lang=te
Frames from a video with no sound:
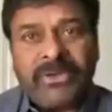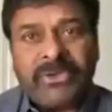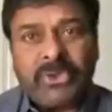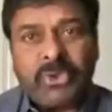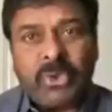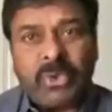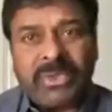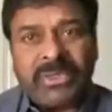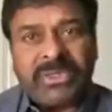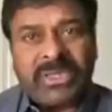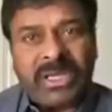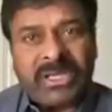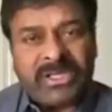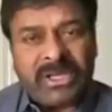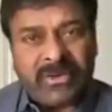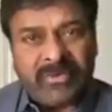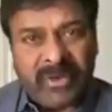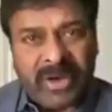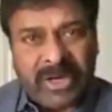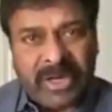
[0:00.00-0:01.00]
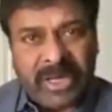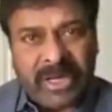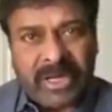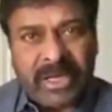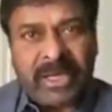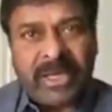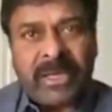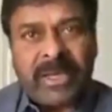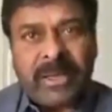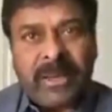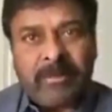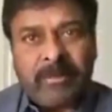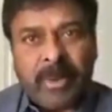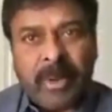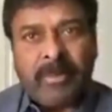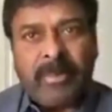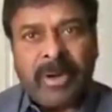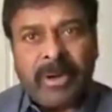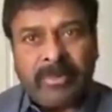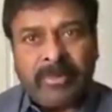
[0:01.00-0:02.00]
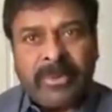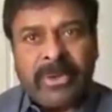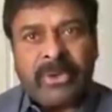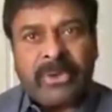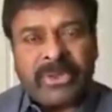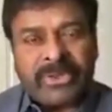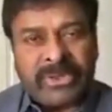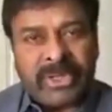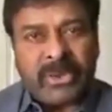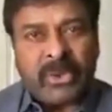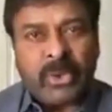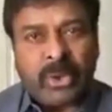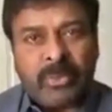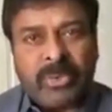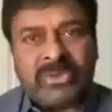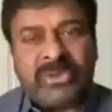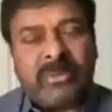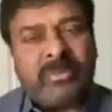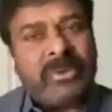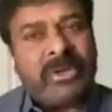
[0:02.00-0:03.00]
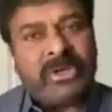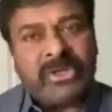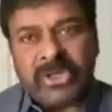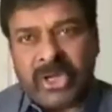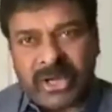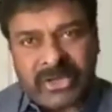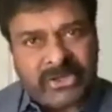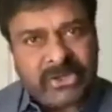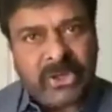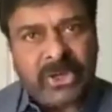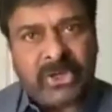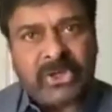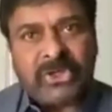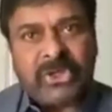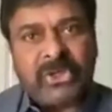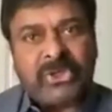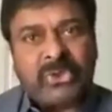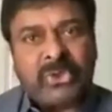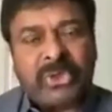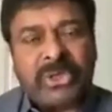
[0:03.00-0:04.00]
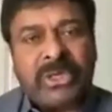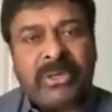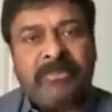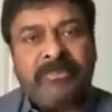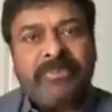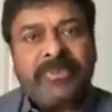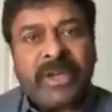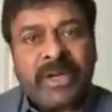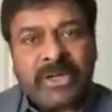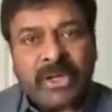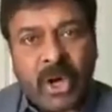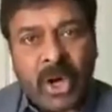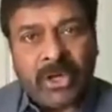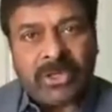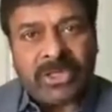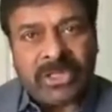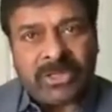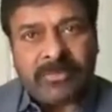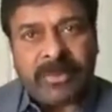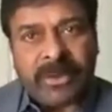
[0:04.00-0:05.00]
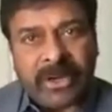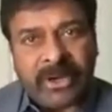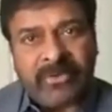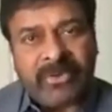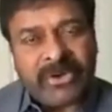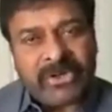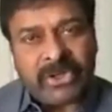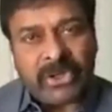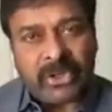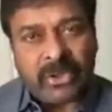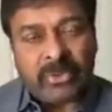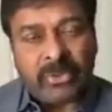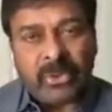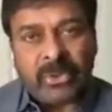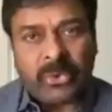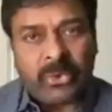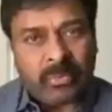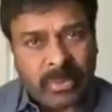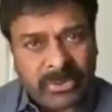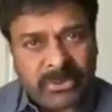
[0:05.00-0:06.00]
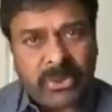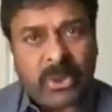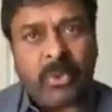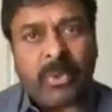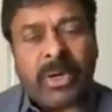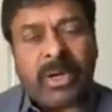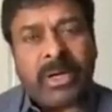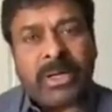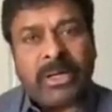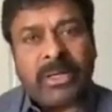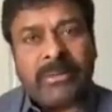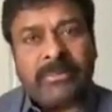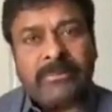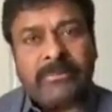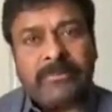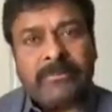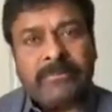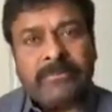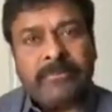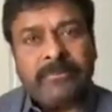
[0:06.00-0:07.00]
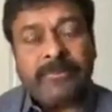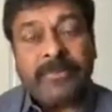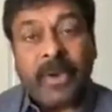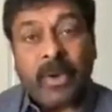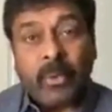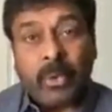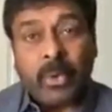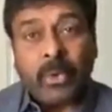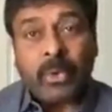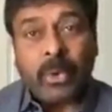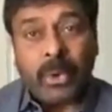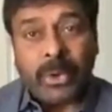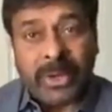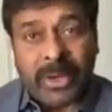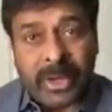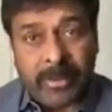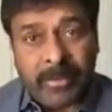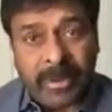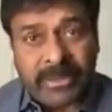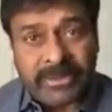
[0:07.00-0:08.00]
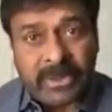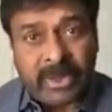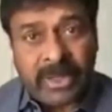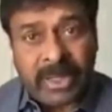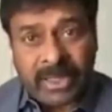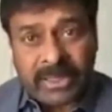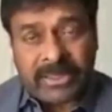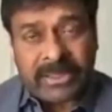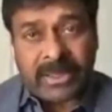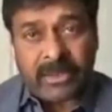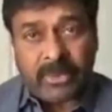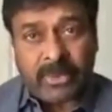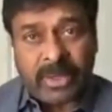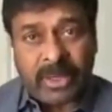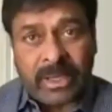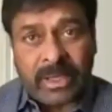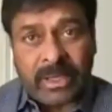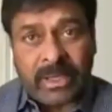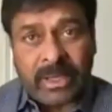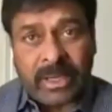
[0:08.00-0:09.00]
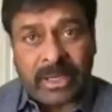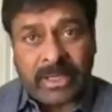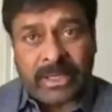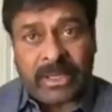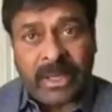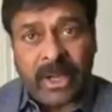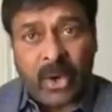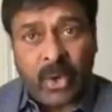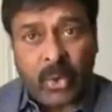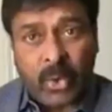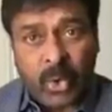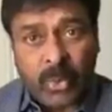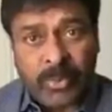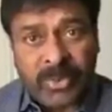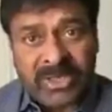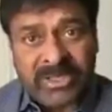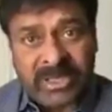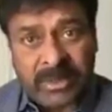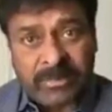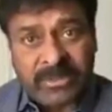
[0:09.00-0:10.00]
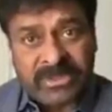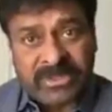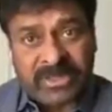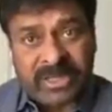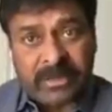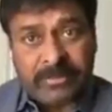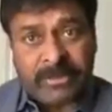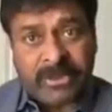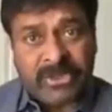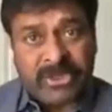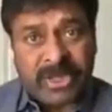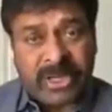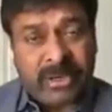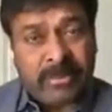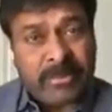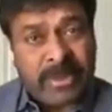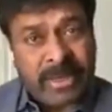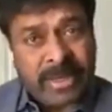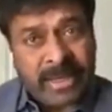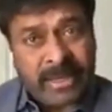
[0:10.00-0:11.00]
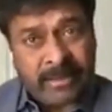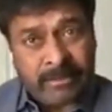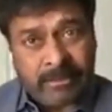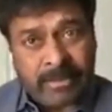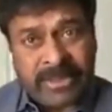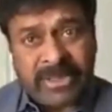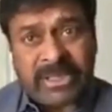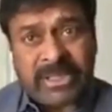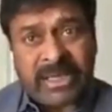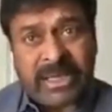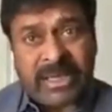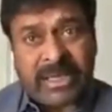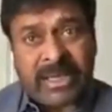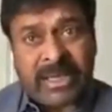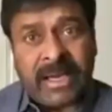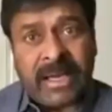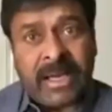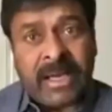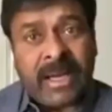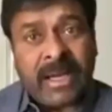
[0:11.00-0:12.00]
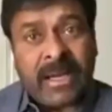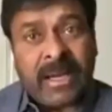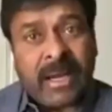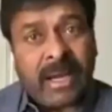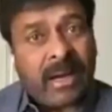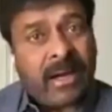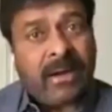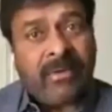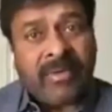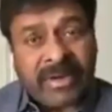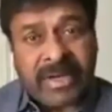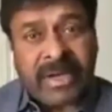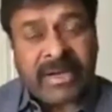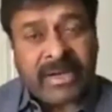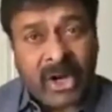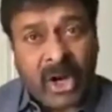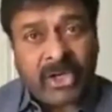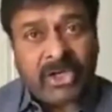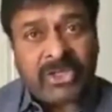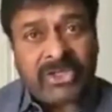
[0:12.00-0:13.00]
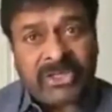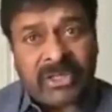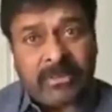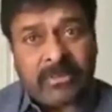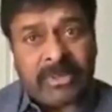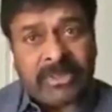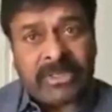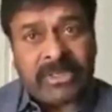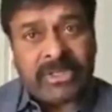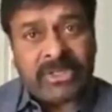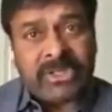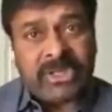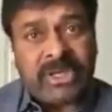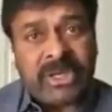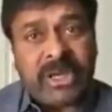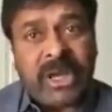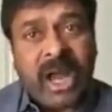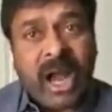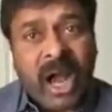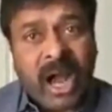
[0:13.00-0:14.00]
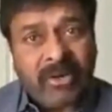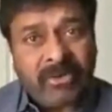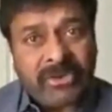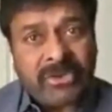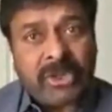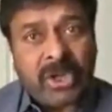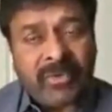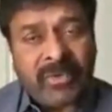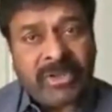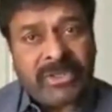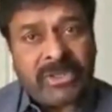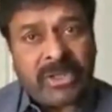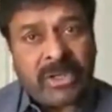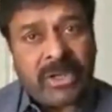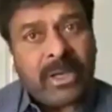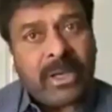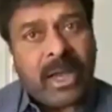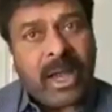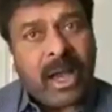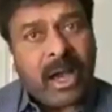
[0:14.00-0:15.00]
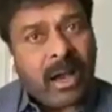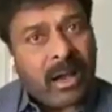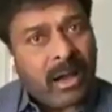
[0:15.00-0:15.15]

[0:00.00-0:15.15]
పాజిటివ్ అని తెలిసిన వెంటనే మిమ్మల్ని మీరు ఇతర కుటుంబ సభ్యుల నుంచి ఐసోలేట్ చేసుకుని డాక్టర్స్ పర్యవేక్షణలో ఉంటూ మందులు వాడండి ఒంట్లో ఏమాత్రం నలతగా ఉన్నా అంటే ఊపిరి సమస్య అనిపించినా మరే ఇబ్బంది కలిగినా వెంటనే డాక్టర్ సంప్రదించి అవసరమైతే